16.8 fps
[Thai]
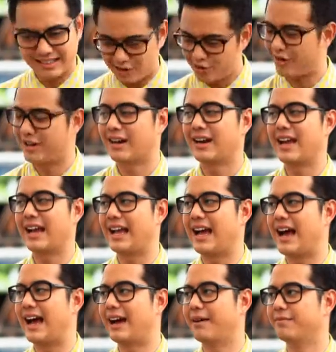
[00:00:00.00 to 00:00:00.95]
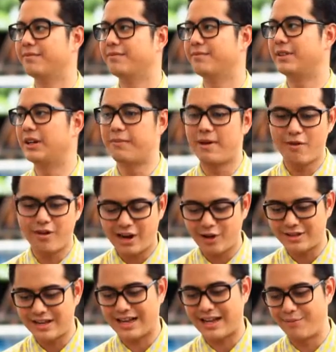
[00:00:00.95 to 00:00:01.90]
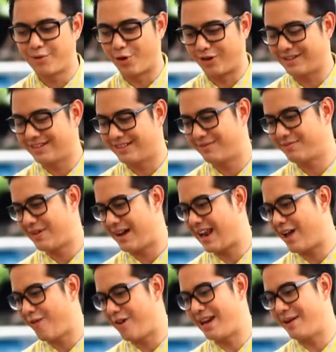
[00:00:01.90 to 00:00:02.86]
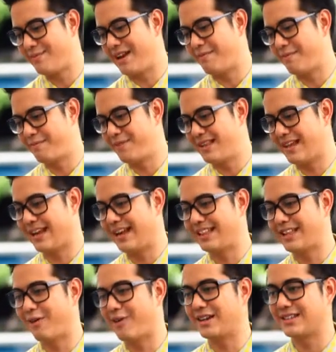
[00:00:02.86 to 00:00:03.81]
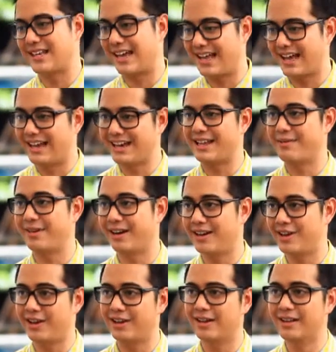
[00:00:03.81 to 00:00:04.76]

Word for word: ตลอดทั้งรายการครับถึงแม้ว่าเราจะกำหนดมาแล้วว่าลำดับเป็นอย่างนี้ แต่ว่าสารคดีมันคือ